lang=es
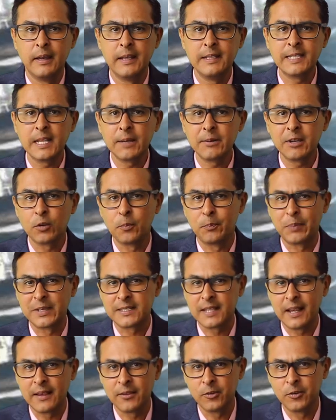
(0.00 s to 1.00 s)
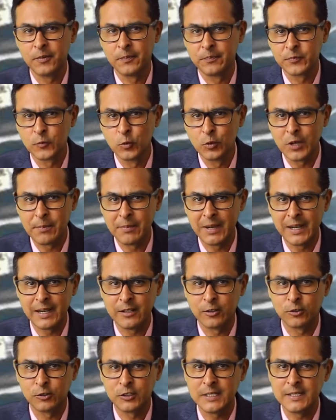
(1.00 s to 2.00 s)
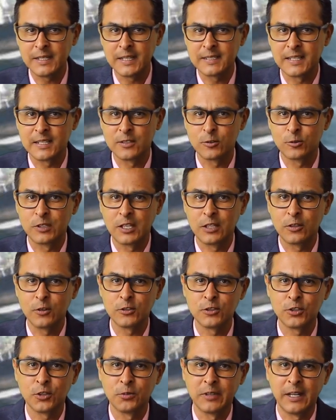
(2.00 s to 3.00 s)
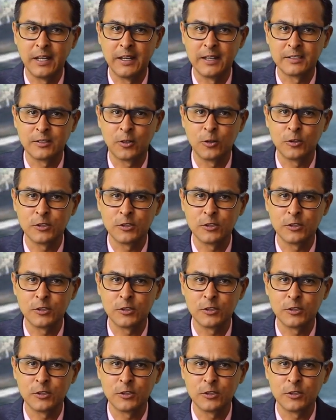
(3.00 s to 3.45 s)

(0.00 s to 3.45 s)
El sábado pasado, una mala noticia se suscitó sobre las